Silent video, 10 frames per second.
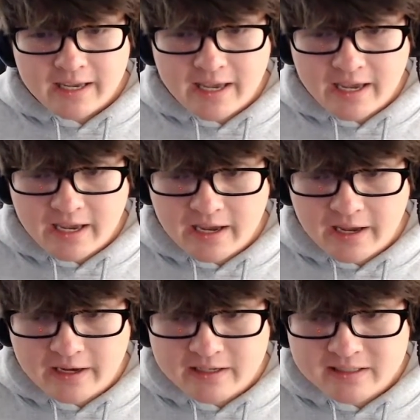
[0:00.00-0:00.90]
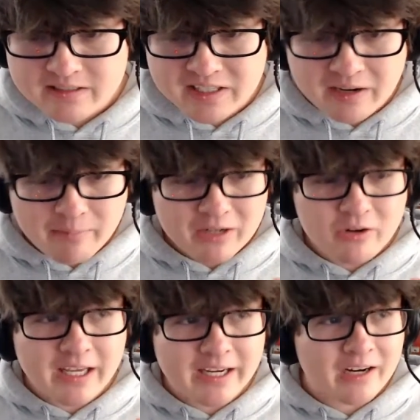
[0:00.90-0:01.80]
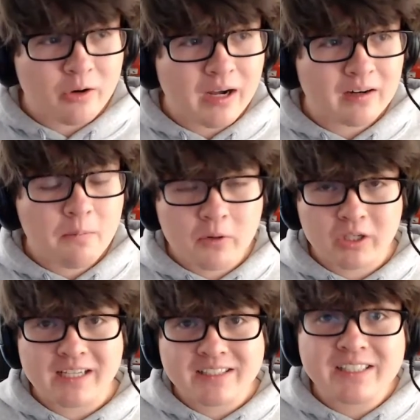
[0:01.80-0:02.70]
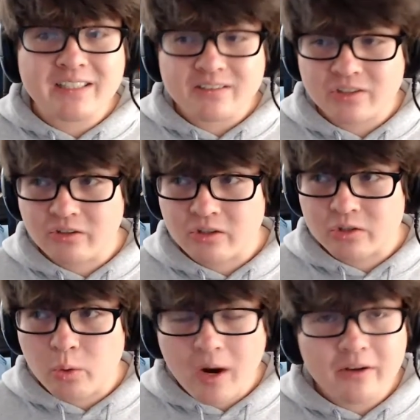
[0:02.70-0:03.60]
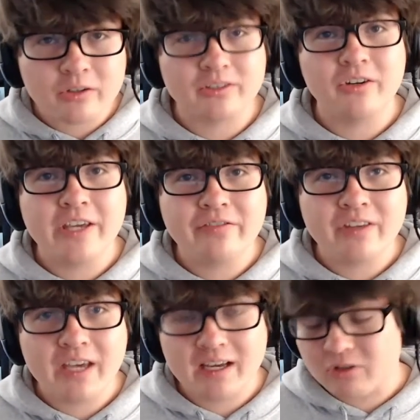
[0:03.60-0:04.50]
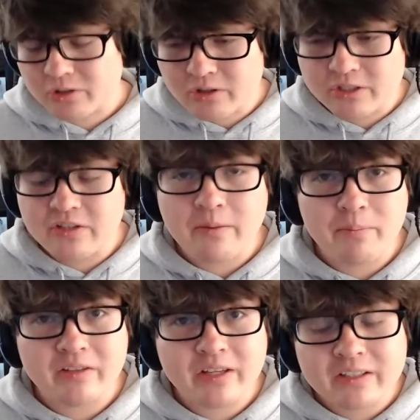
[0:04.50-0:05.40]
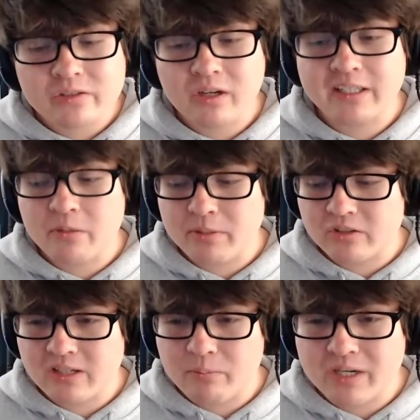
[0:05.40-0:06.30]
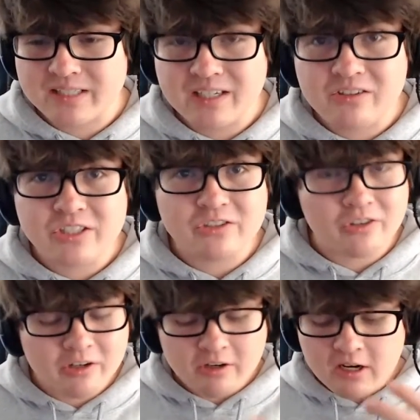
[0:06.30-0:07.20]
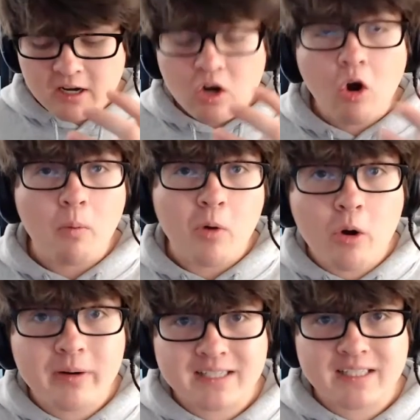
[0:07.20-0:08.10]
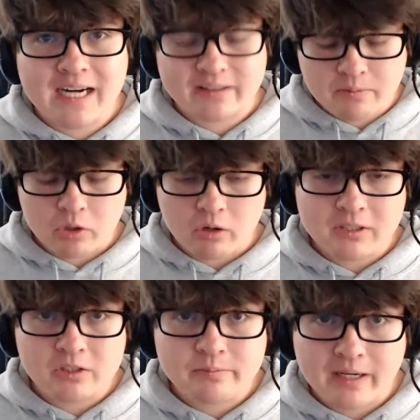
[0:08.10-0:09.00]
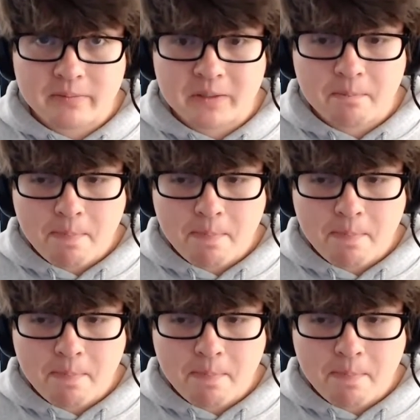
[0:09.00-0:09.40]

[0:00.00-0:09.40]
Eh, sin embargo, quería jugarlo porque así son los juegos de hoy en día. Los juegos independientes, cualquier persona puede hacerlos y son como obras de arte, por lo menos para mí.